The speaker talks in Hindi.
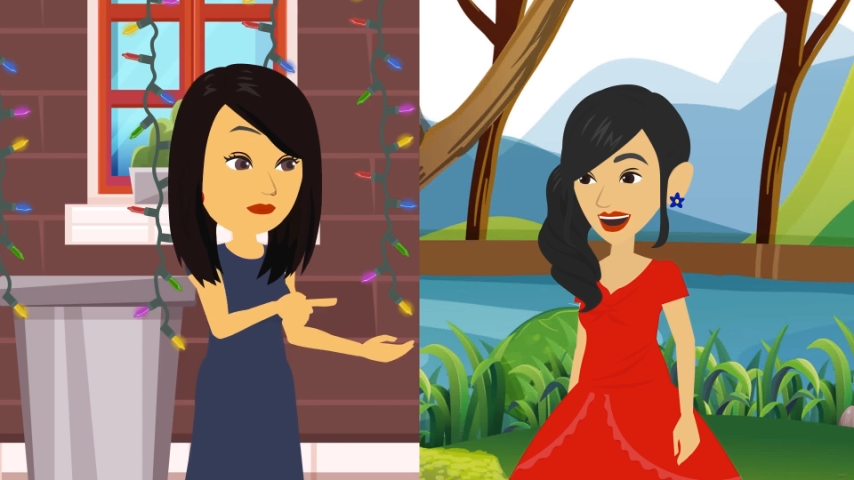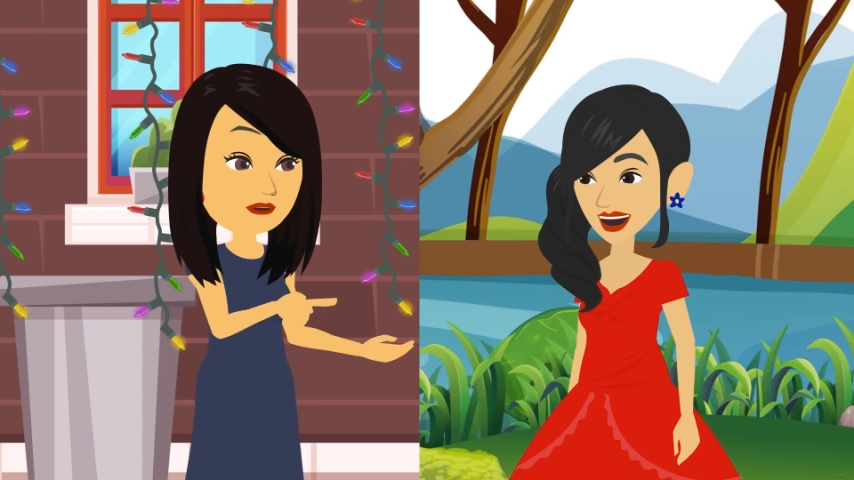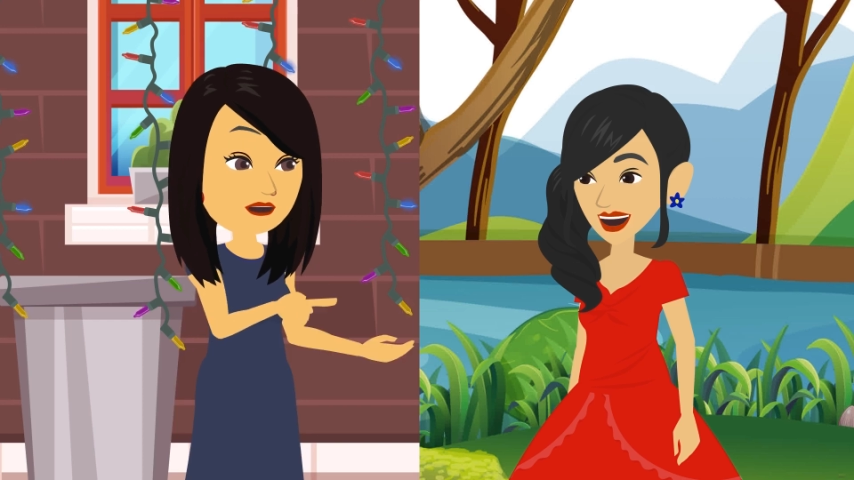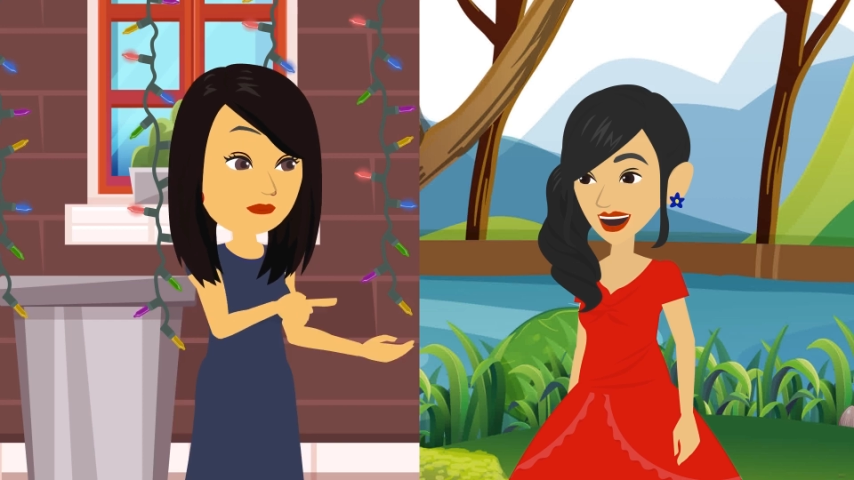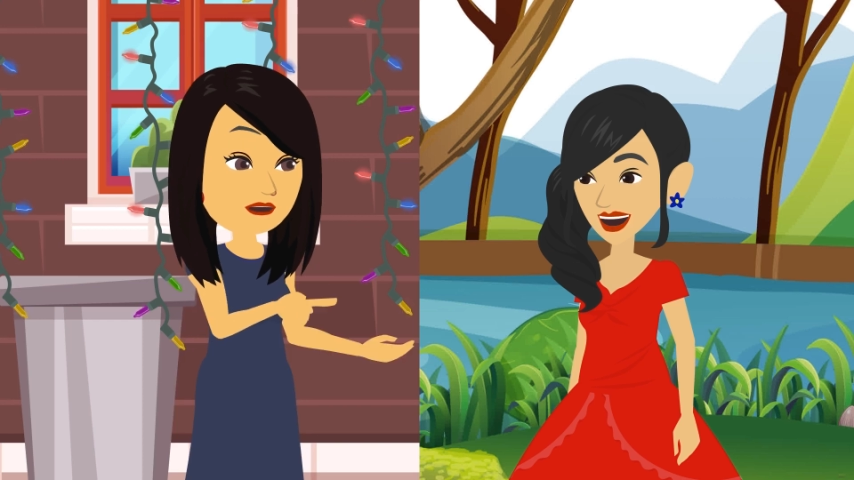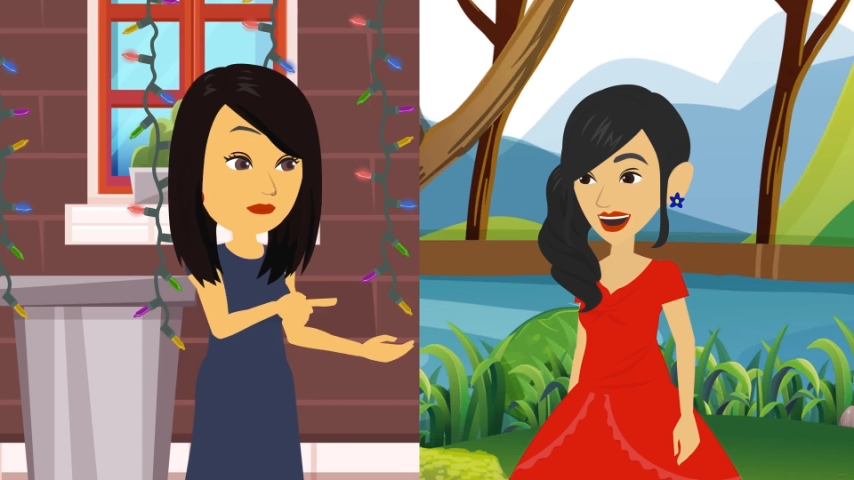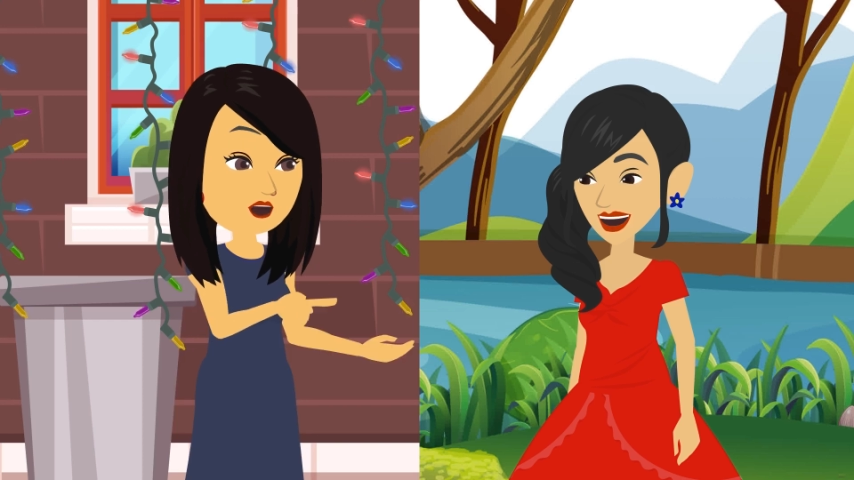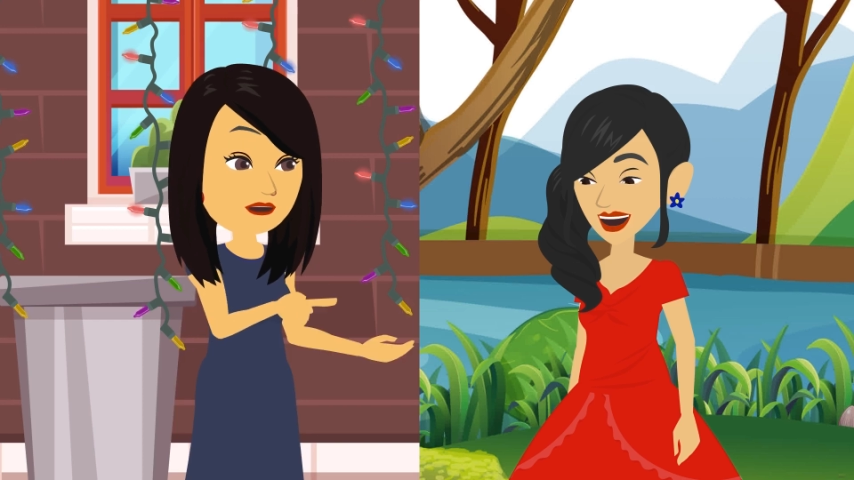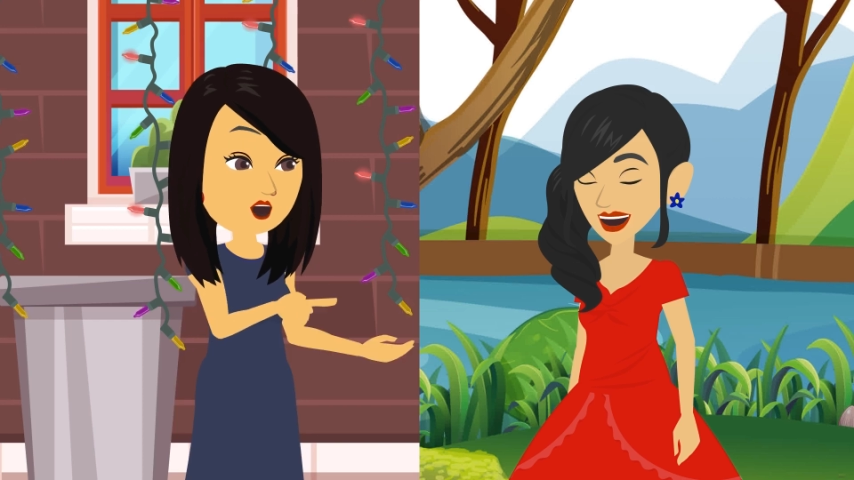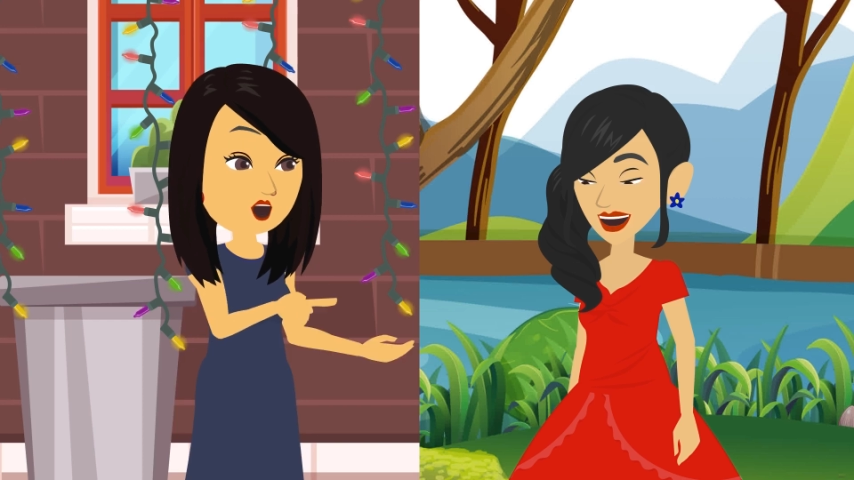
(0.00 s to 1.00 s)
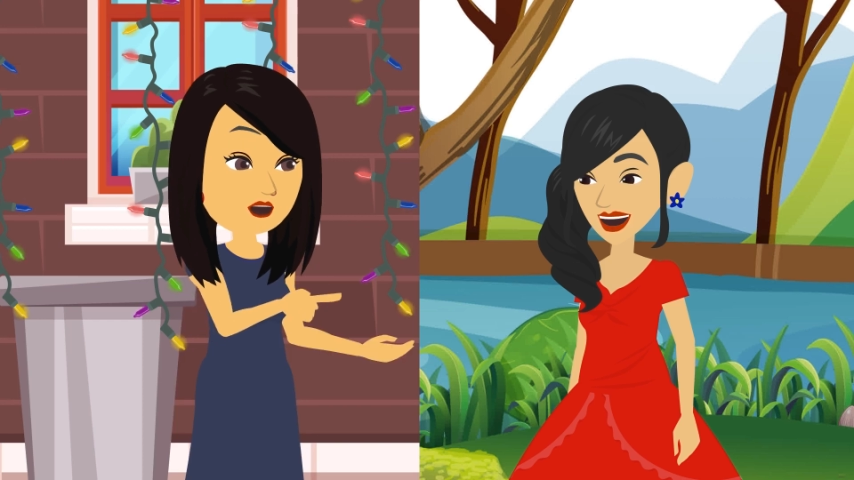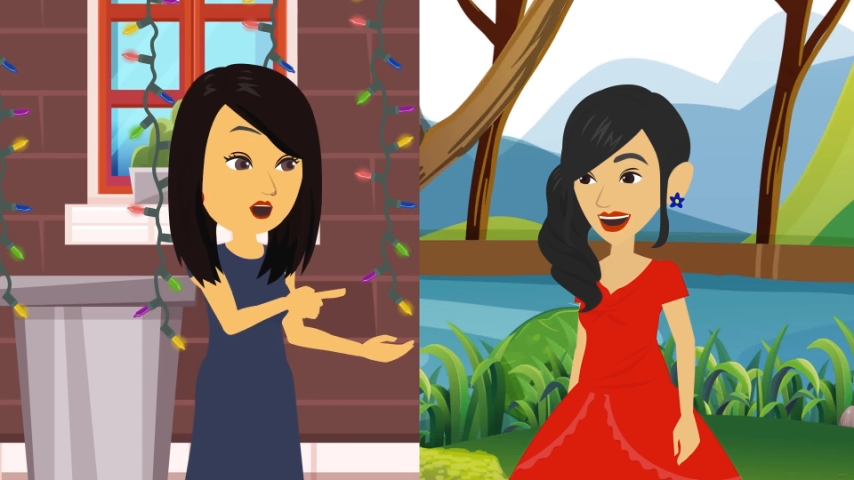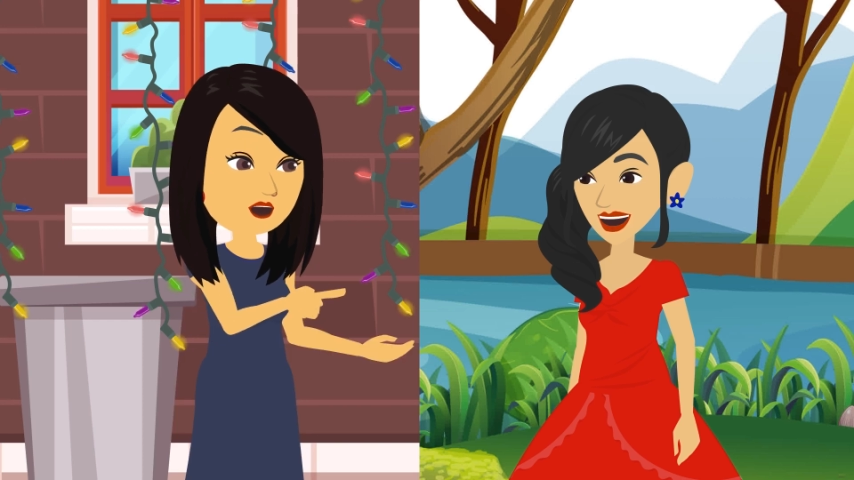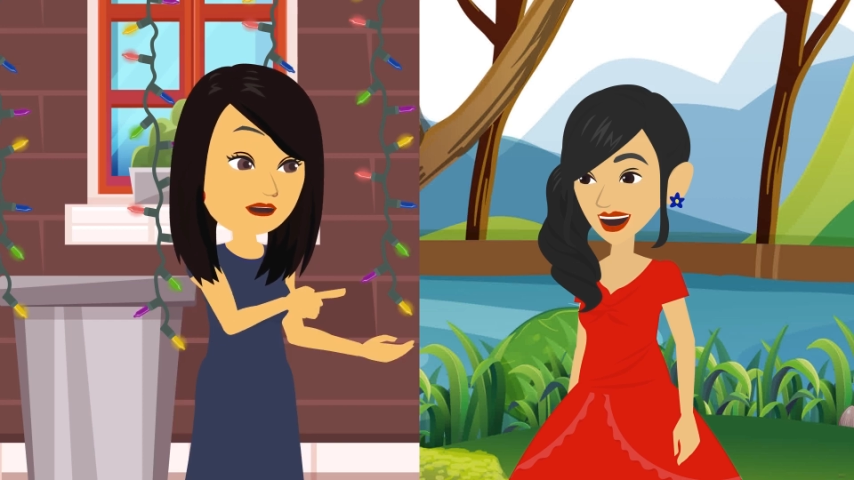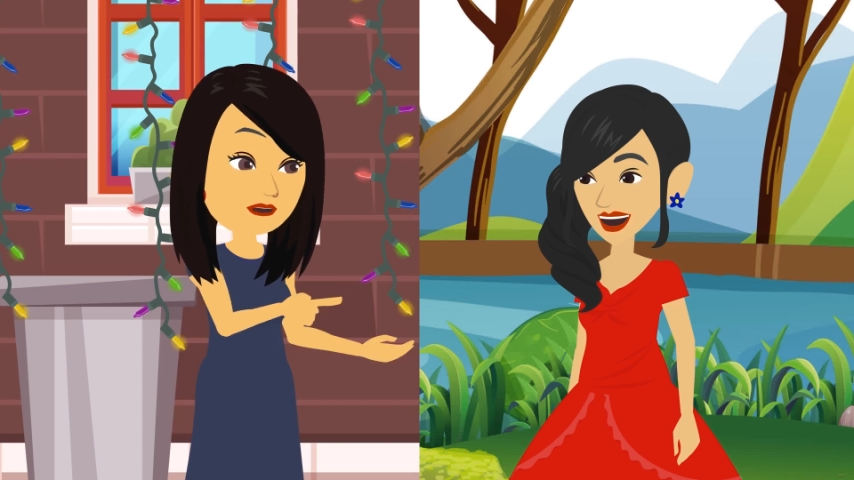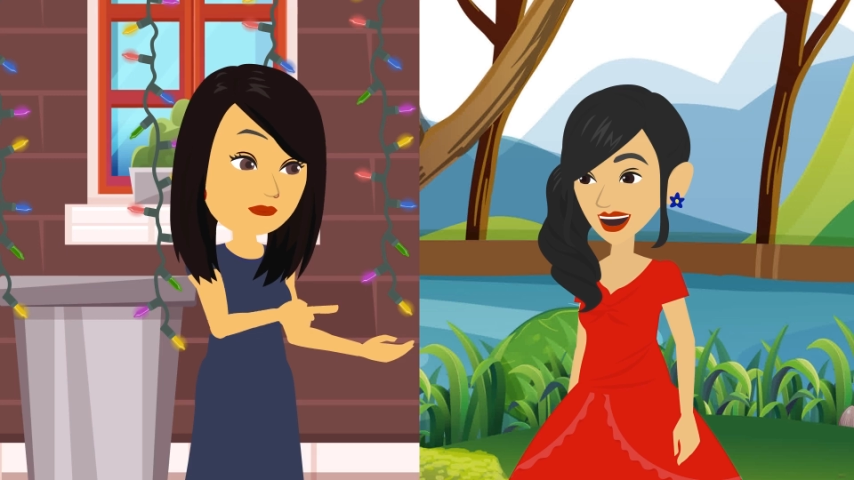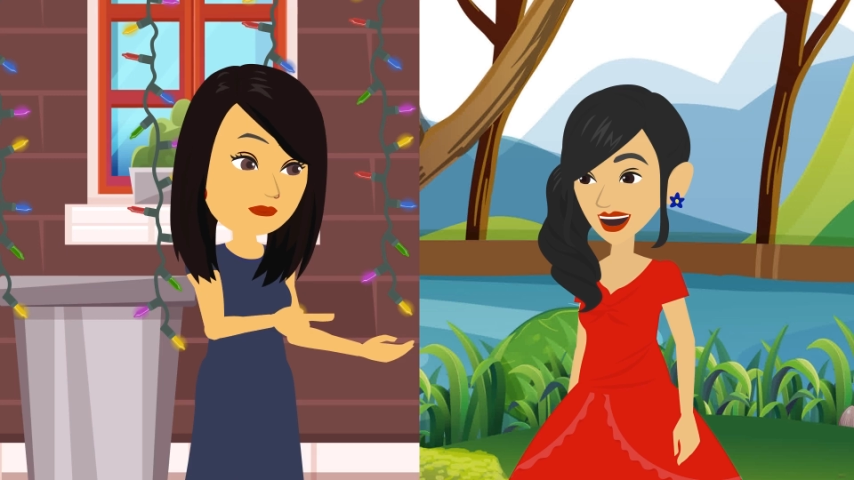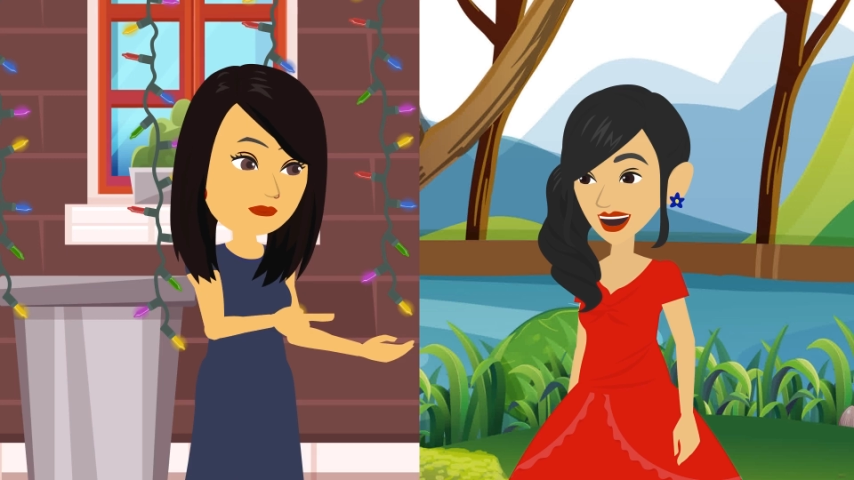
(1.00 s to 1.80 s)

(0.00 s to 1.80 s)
ये तो शुरू से ही ऐसा है